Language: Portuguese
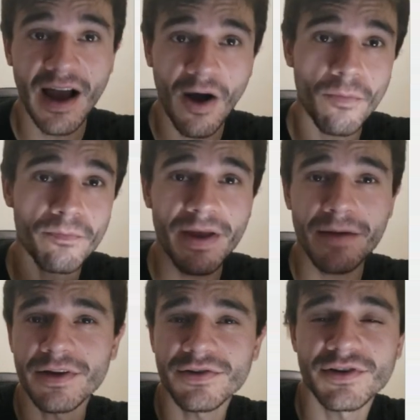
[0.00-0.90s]
ao
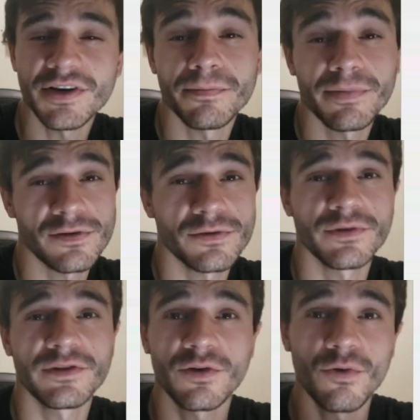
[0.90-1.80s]
permitir que
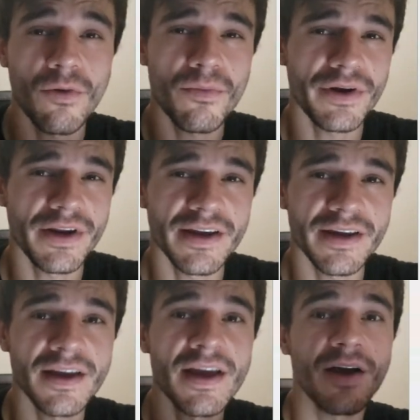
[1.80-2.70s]
pessoas se comuniquem,